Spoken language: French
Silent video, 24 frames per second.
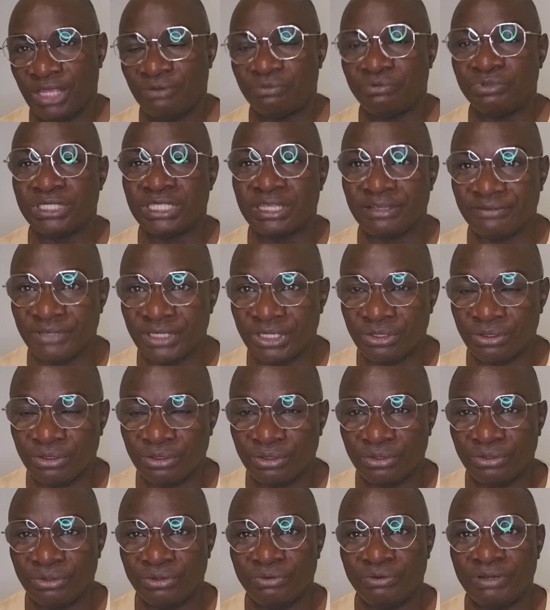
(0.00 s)
Vous savez
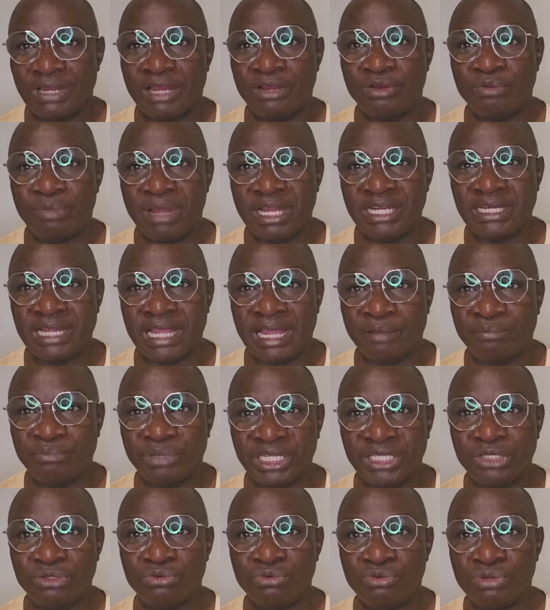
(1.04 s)
que l'Allemagne
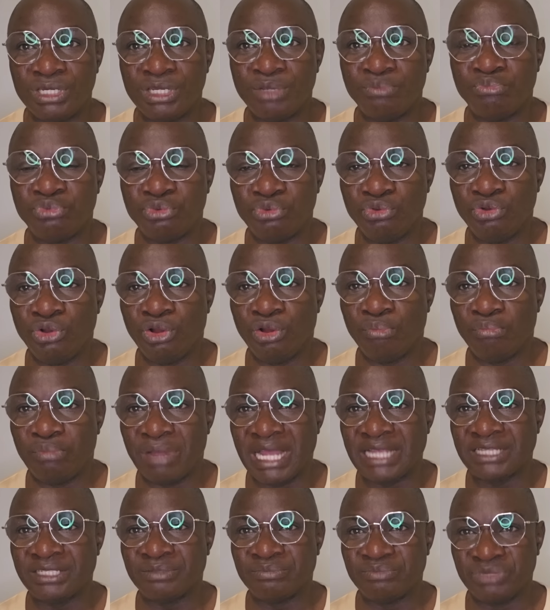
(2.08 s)
abrite l'une des plus grandes
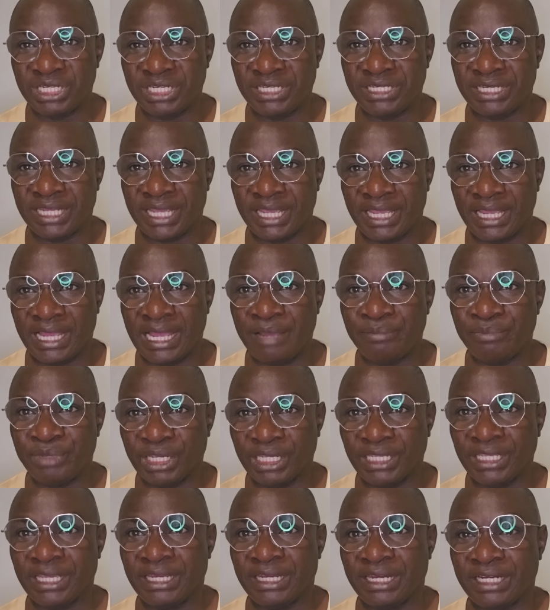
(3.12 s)
bases militaires
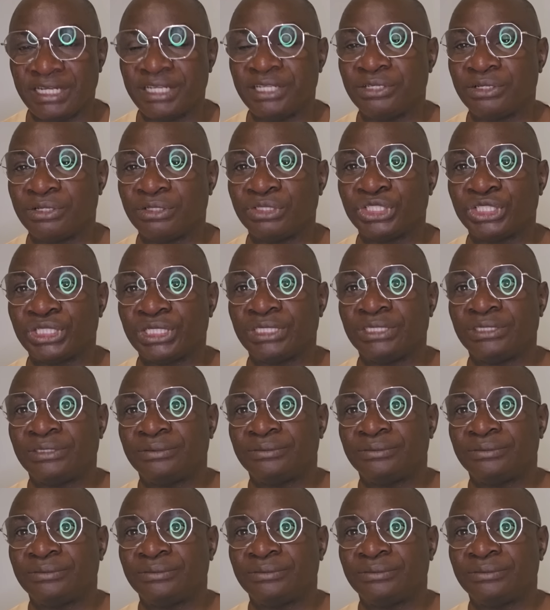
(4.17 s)
américaines à l'étranger.